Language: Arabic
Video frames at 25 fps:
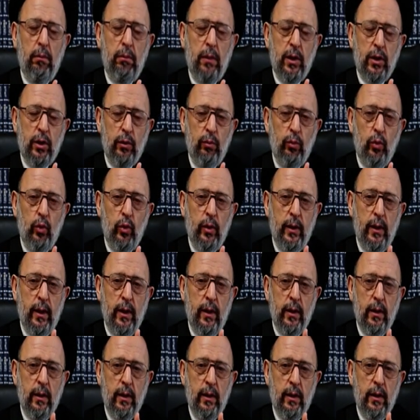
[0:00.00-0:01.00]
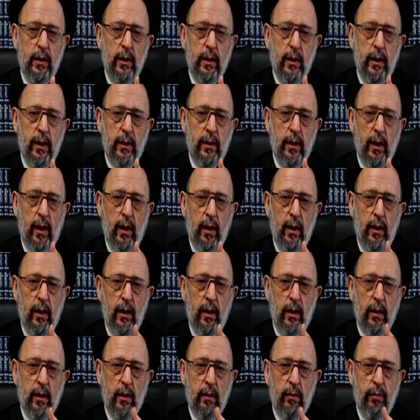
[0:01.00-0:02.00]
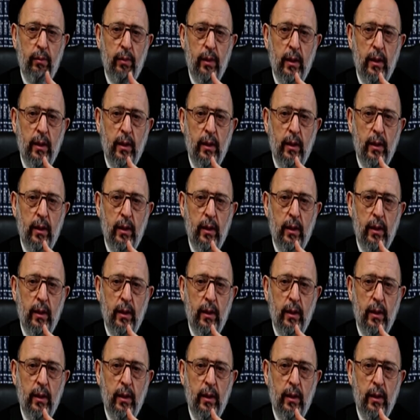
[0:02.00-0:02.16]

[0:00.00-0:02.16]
مضمونا يتعلق